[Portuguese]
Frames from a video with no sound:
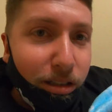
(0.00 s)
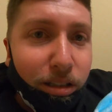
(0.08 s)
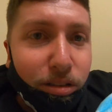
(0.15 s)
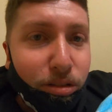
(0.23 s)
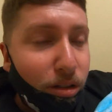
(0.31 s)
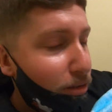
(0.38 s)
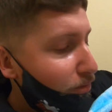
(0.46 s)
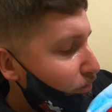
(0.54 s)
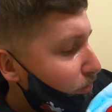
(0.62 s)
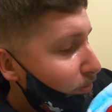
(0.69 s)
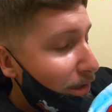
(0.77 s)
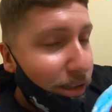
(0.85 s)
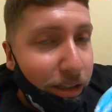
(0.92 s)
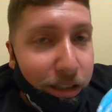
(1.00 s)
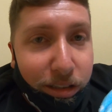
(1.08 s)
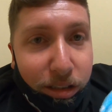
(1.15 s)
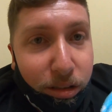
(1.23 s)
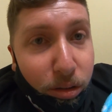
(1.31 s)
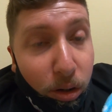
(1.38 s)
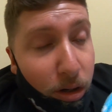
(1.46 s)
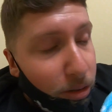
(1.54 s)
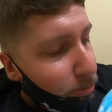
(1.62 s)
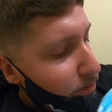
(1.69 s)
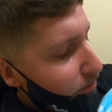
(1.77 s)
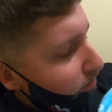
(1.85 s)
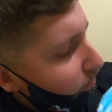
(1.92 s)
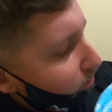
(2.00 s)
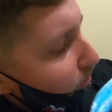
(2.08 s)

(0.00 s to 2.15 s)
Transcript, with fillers: Só toma leite e dorme, e